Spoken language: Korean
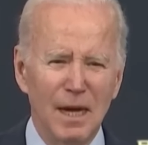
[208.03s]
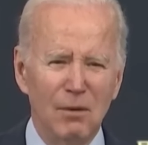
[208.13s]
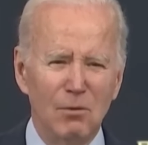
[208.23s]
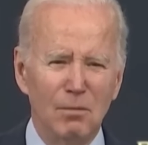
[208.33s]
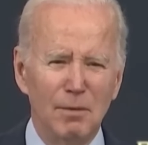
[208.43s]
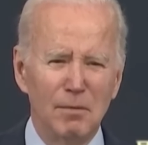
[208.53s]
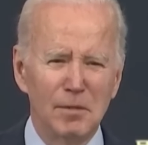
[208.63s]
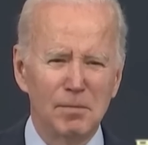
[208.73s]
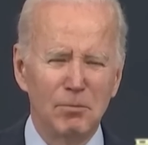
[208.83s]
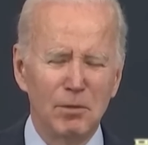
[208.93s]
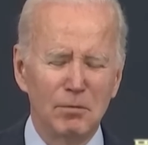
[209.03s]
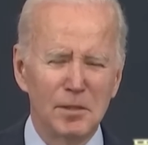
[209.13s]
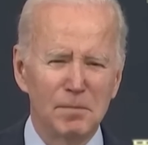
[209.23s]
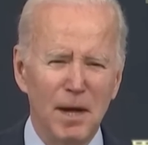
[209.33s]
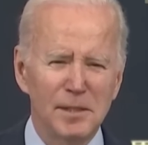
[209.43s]
And we'll be we'll
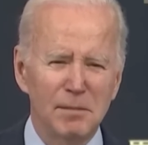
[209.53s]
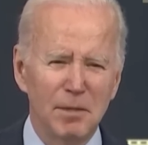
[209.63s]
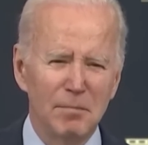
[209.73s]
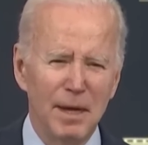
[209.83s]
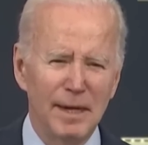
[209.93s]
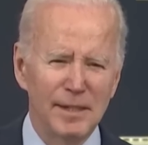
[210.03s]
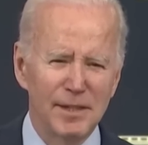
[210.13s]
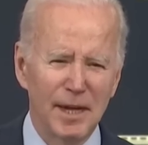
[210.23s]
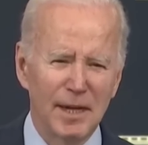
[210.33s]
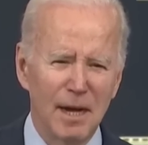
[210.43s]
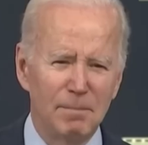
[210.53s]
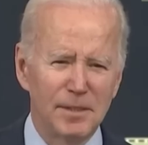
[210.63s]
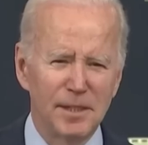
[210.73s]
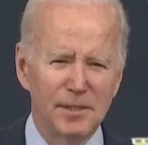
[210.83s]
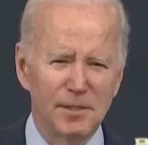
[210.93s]
responsibly manage that
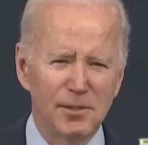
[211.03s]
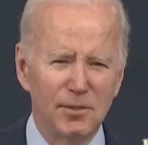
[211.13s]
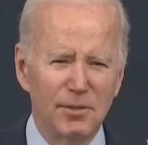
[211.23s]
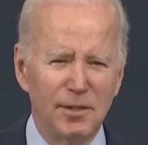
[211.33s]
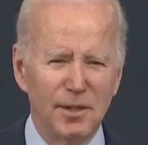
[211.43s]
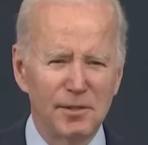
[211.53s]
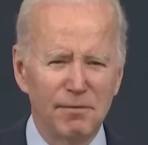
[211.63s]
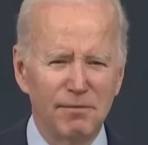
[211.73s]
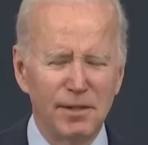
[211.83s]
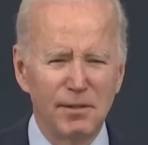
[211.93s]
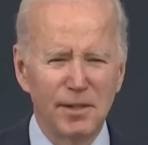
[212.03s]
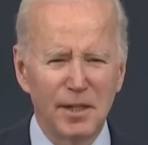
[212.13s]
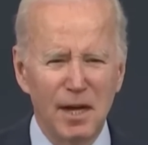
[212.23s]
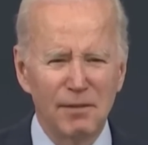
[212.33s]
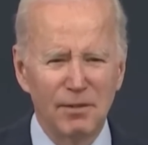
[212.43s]
competition so that it doesn't veer into
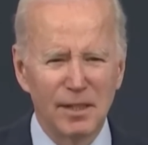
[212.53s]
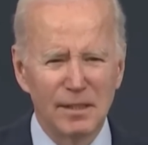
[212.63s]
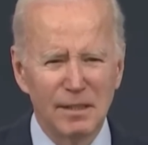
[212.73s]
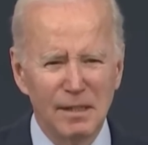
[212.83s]
conflict.